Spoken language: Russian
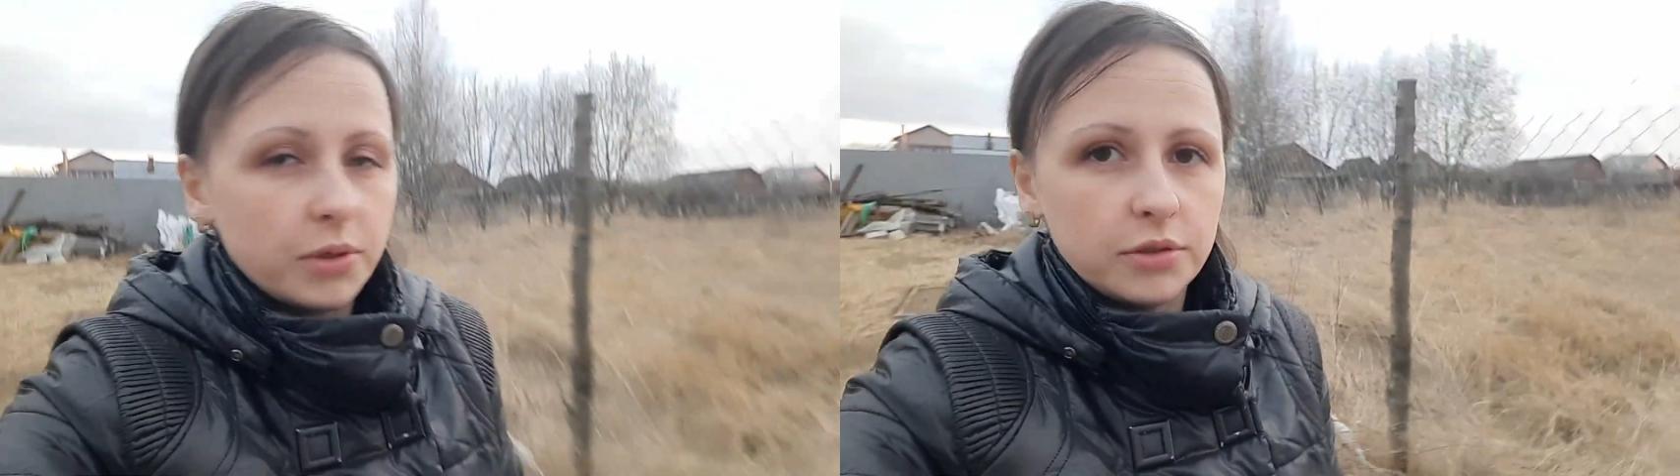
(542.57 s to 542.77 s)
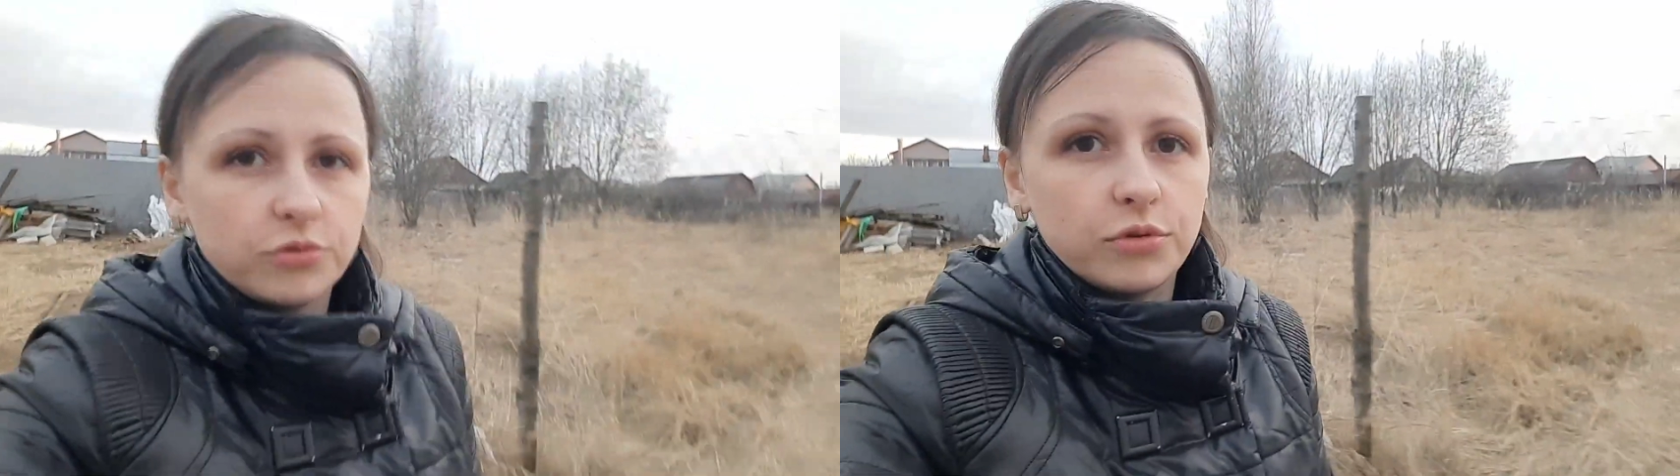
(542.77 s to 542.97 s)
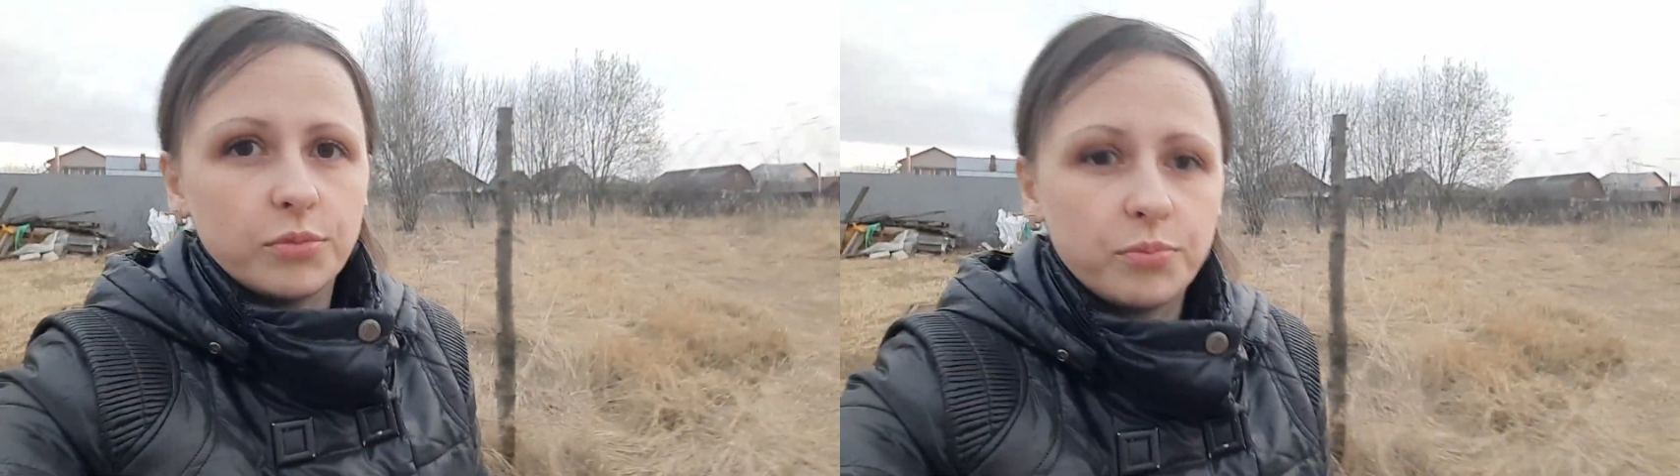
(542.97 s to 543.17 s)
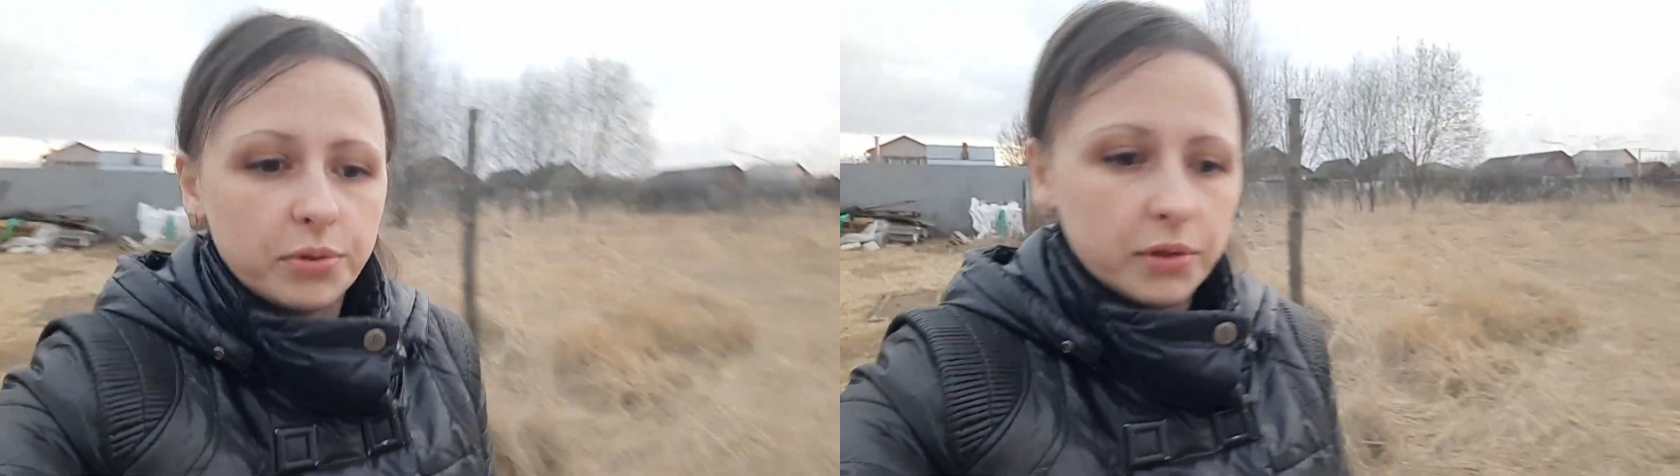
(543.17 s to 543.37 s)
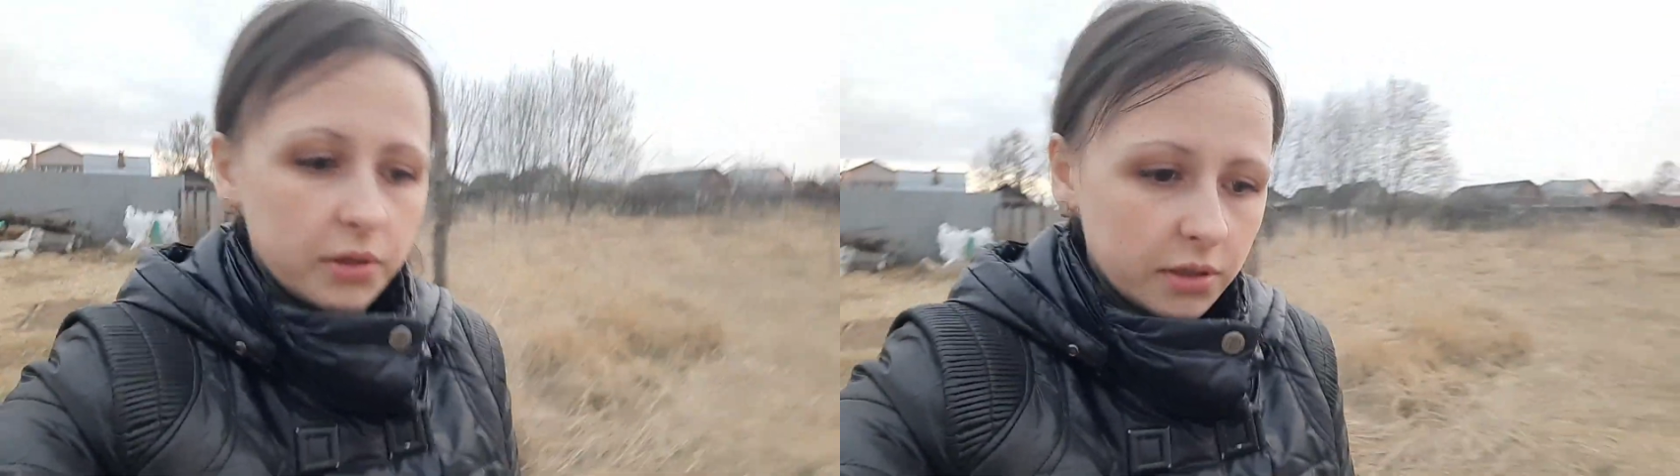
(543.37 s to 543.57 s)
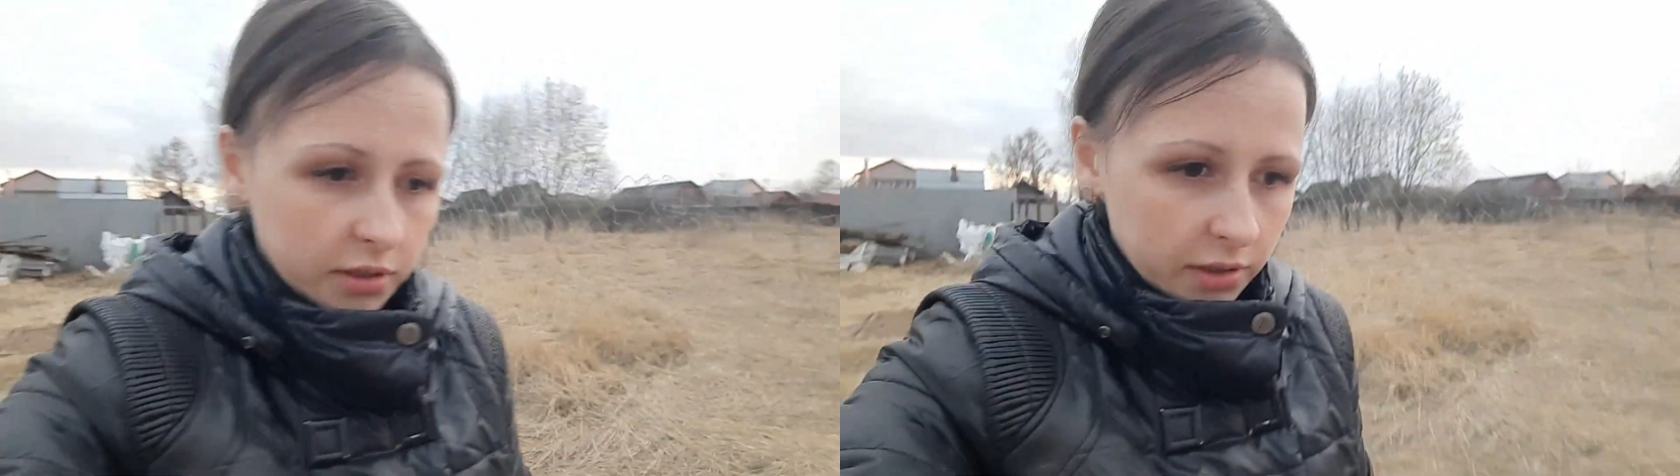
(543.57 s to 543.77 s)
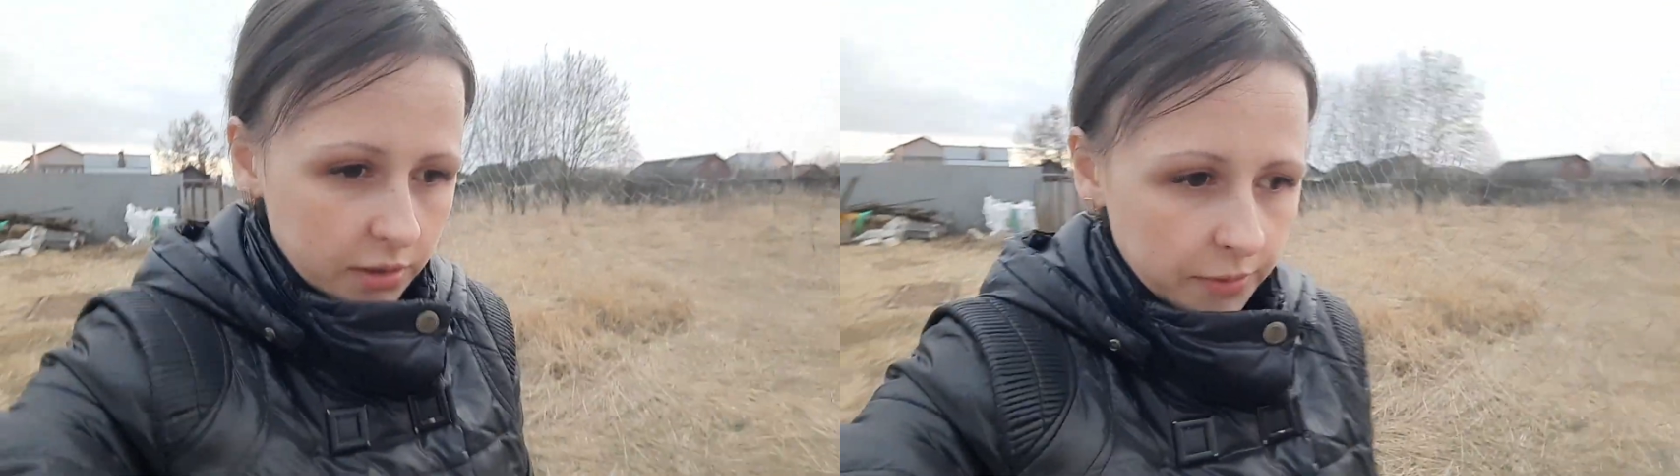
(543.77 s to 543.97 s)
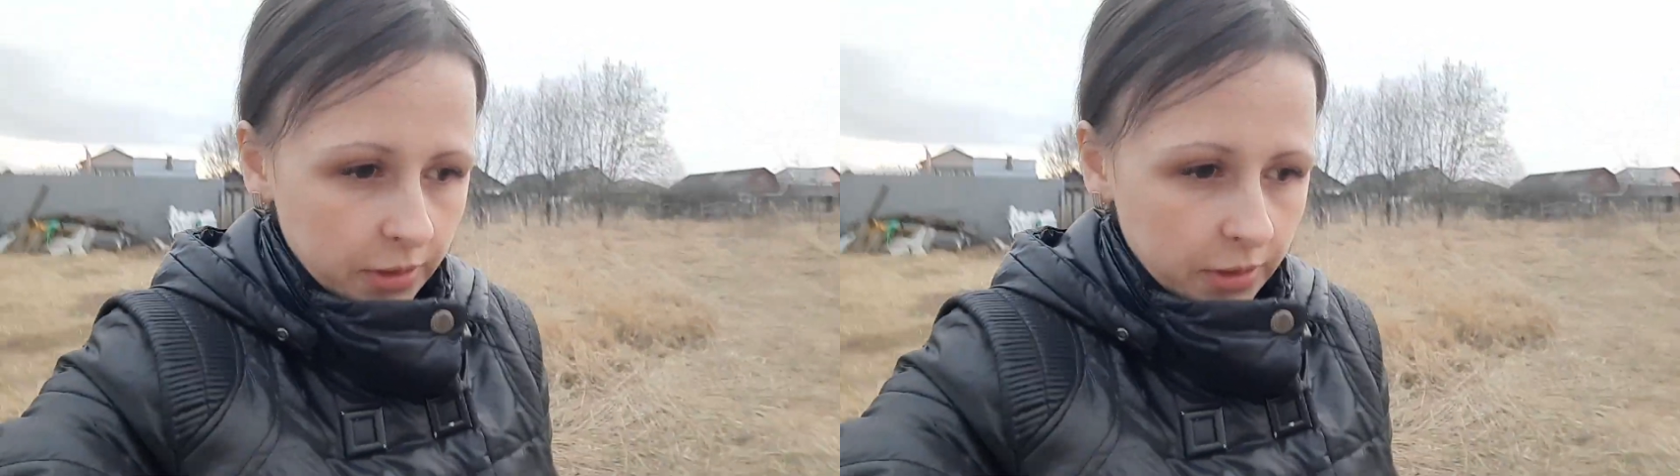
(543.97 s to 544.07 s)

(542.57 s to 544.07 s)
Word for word: они еще не приехали.